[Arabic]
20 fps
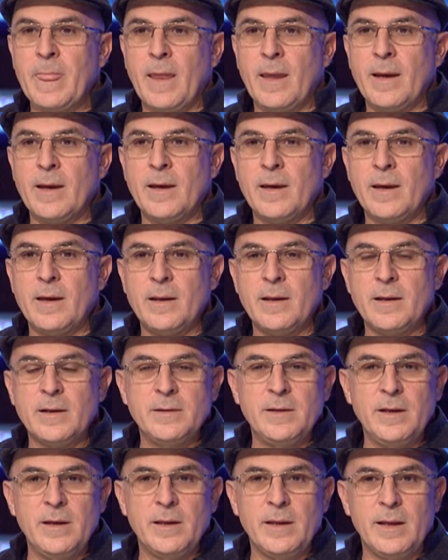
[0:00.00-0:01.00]
إيه،
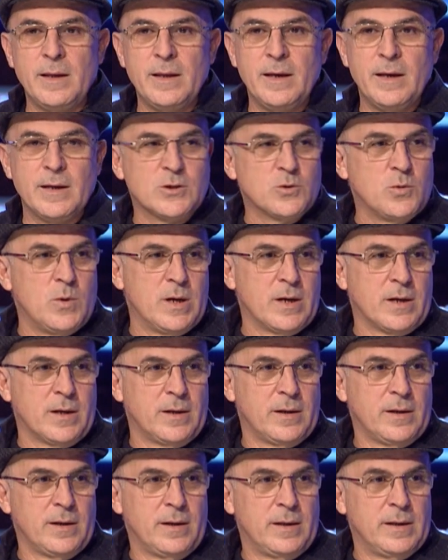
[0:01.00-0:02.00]
الايدين عليها اشواك
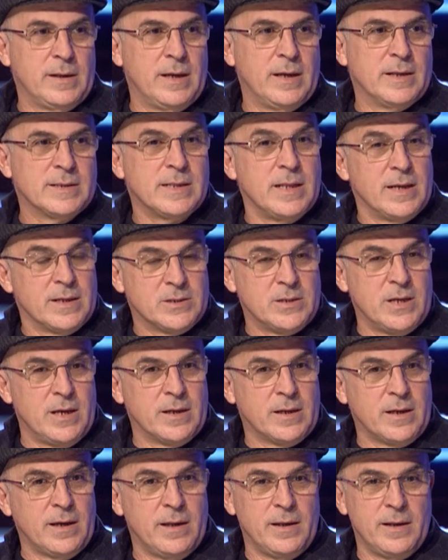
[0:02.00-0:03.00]
عليها اسلاك
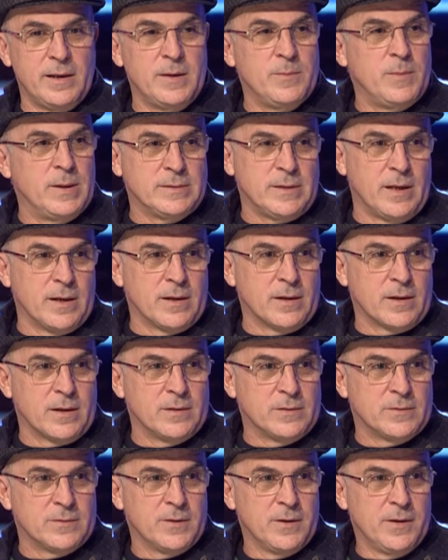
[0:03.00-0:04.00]
شائكه اللي هي ما
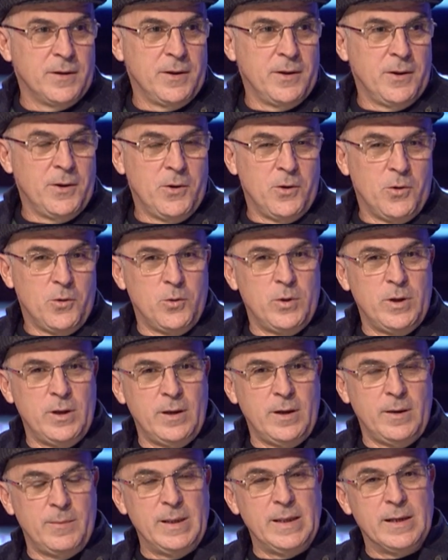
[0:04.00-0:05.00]
تحركت
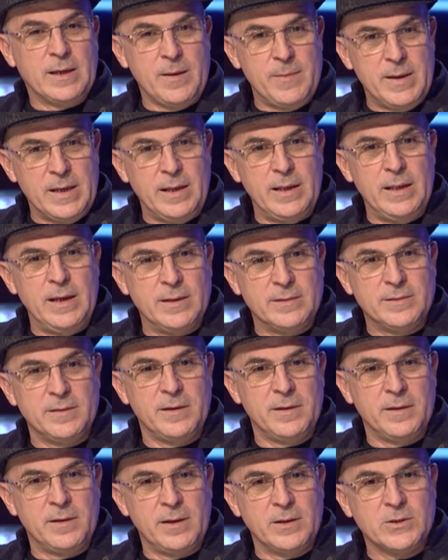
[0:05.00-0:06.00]
وهي عاملين كمان عليها
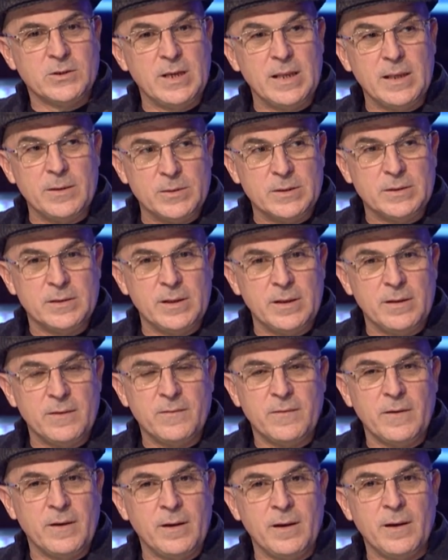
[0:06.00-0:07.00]
طين عجالها بالطين
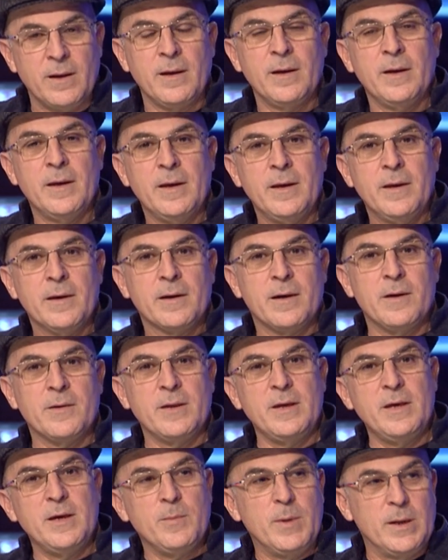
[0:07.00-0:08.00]

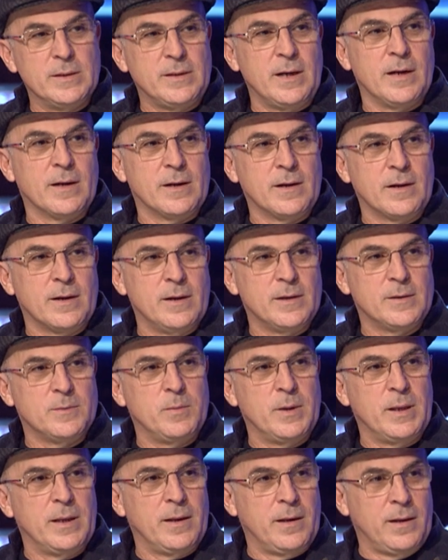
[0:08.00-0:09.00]
فقضيه ما تحركت
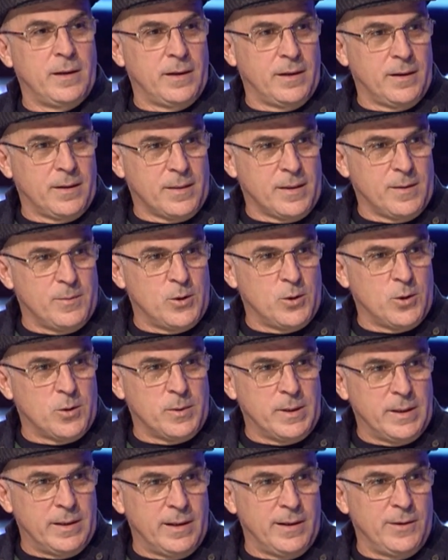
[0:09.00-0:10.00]
من ال
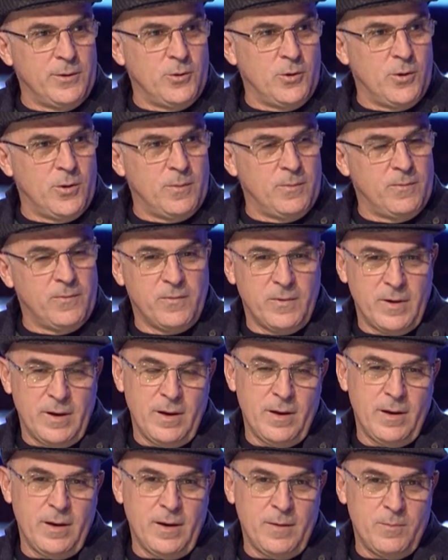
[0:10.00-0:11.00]
48 لليوم
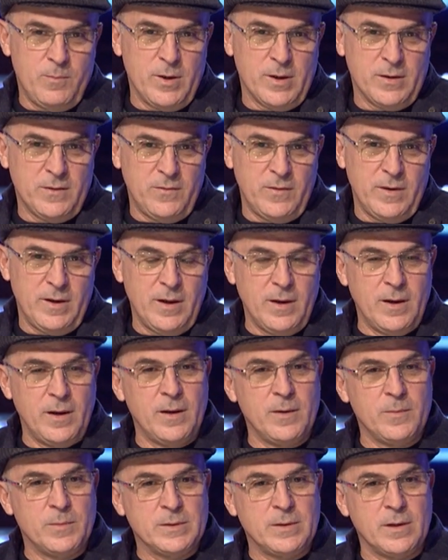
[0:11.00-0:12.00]
فعبرت
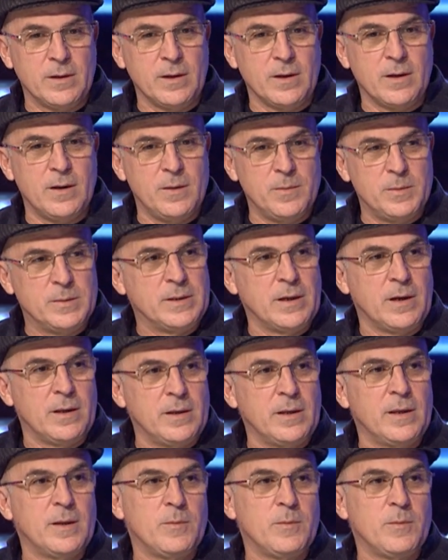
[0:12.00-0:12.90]
فيها بطريقه بالتقنيه